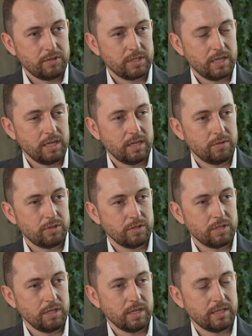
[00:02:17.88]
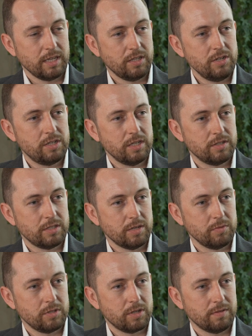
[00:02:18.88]
Wszystkie urządzenia techniczne
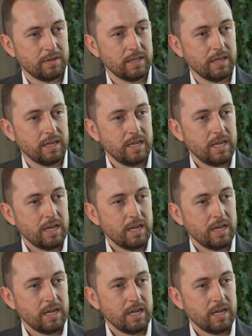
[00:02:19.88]
zostały schowane